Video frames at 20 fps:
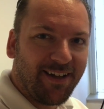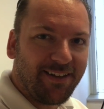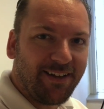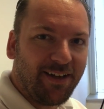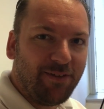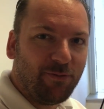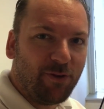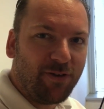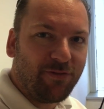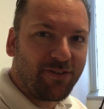
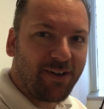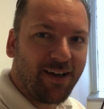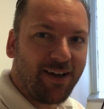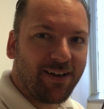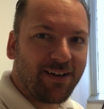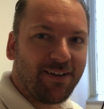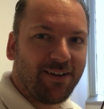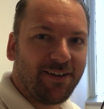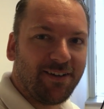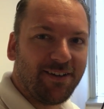den
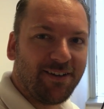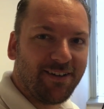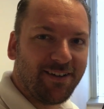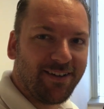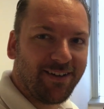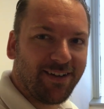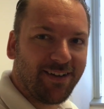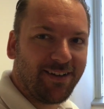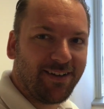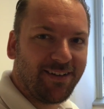Wolfgang.
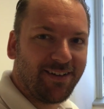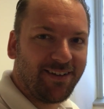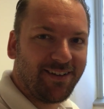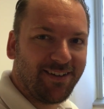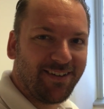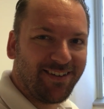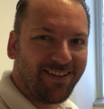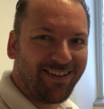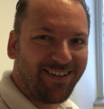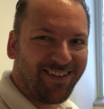Hey, ja.
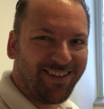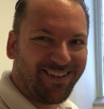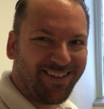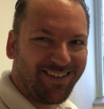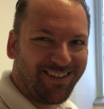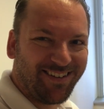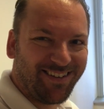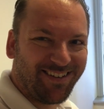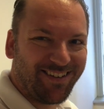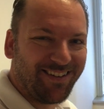Thomas.
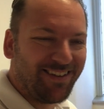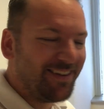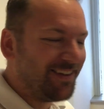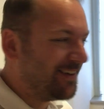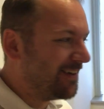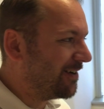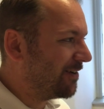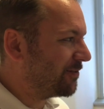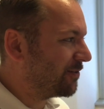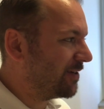
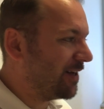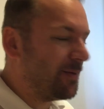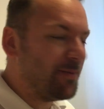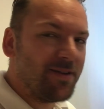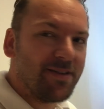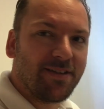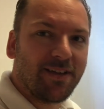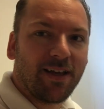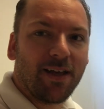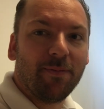Und da nehmen
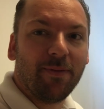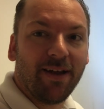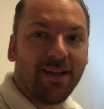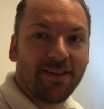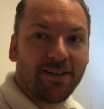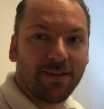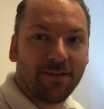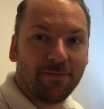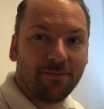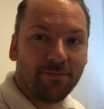wir jetzt da
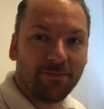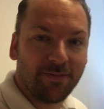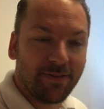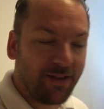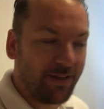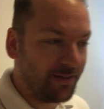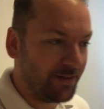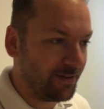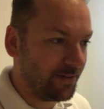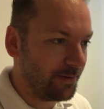gemeinsam
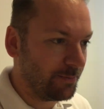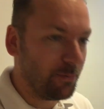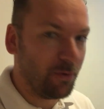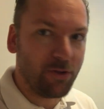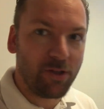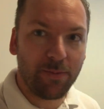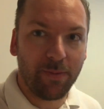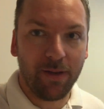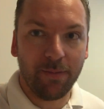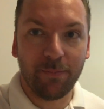den
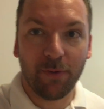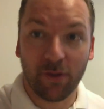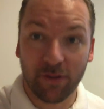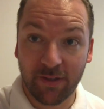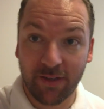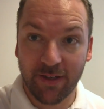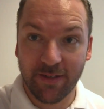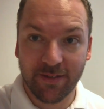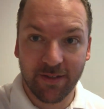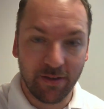Monument
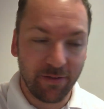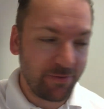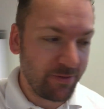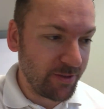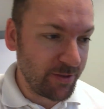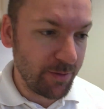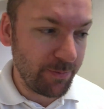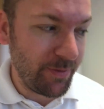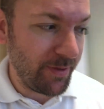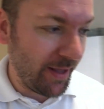Podcast auf.
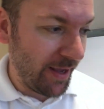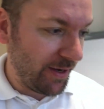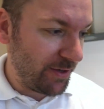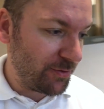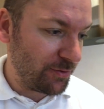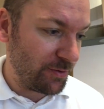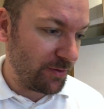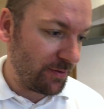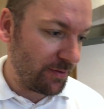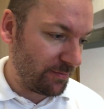Also bin
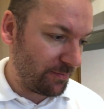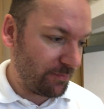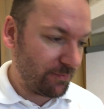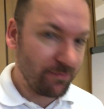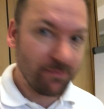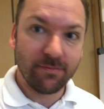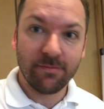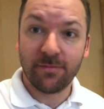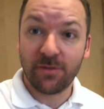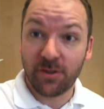echt schon
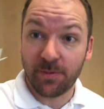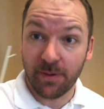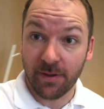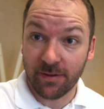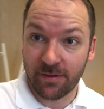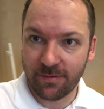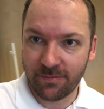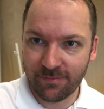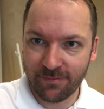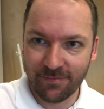
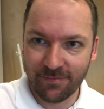gespannt.